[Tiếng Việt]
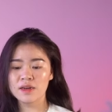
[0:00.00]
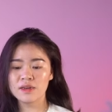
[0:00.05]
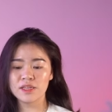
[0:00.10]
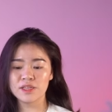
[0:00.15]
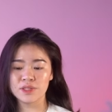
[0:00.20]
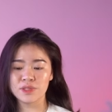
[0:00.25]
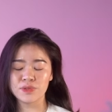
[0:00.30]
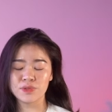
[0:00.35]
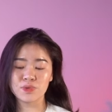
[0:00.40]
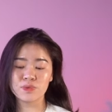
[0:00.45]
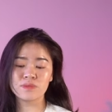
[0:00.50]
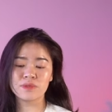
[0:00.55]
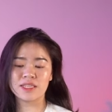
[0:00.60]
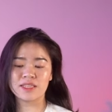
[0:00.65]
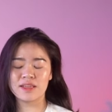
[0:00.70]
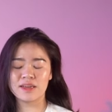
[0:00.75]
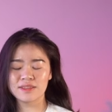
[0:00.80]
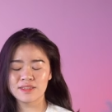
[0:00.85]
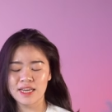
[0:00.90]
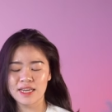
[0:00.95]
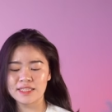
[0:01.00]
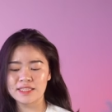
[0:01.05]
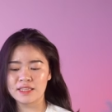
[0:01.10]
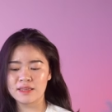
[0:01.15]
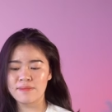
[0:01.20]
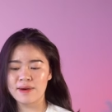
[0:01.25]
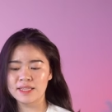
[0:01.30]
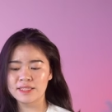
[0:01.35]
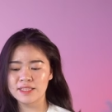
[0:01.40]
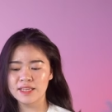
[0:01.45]
Để sử dụng tính năng này
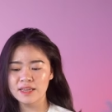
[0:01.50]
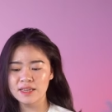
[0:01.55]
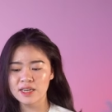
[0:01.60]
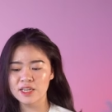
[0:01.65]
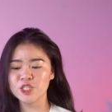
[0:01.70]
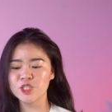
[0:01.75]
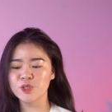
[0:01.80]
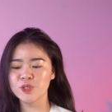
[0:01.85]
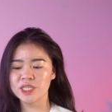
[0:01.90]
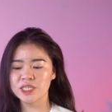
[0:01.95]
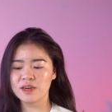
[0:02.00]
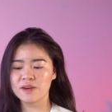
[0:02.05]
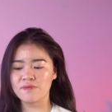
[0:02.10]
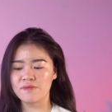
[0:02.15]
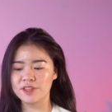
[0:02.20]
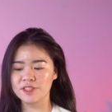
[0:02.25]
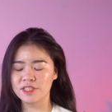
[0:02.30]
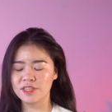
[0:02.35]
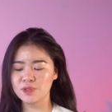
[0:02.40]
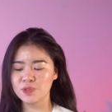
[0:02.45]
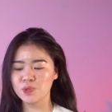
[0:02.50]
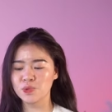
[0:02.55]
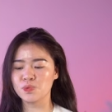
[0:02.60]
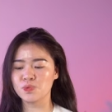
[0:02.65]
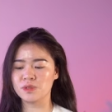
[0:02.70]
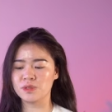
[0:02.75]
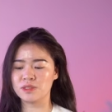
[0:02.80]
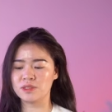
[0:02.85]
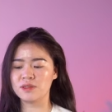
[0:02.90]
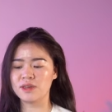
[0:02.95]
thì bạn sẽ cần truy cập vào trang chủ
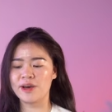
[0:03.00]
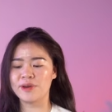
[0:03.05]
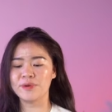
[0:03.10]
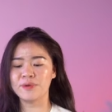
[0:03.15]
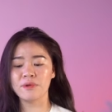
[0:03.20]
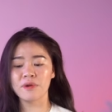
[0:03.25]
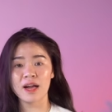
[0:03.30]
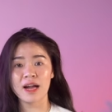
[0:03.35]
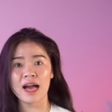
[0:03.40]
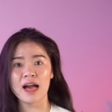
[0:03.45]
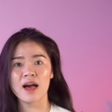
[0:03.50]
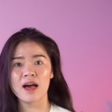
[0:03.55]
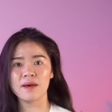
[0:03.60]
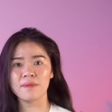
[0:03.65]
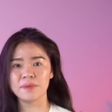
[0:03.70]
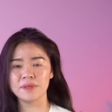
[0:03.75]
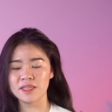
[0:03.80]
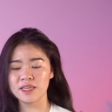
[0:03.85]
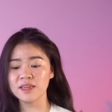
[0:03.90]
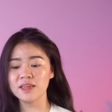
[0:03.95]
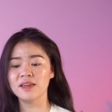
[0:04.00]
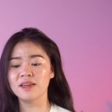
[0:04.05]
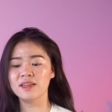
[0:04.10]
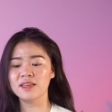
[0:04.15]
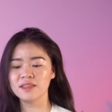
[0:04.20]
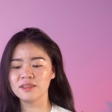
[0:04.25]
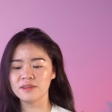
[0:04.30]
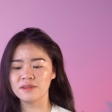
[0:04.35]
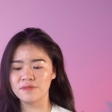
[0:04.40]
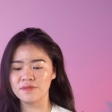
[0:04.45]
của dự án Oka, mình sẽ để
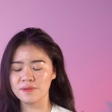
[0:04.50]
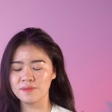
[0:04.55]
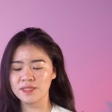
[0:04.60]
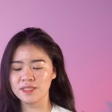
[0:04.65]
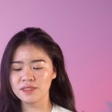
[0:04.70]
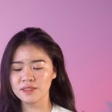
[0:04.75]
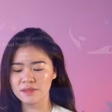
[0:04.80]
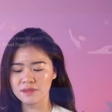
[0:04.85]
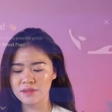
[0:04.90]
link ở phía bên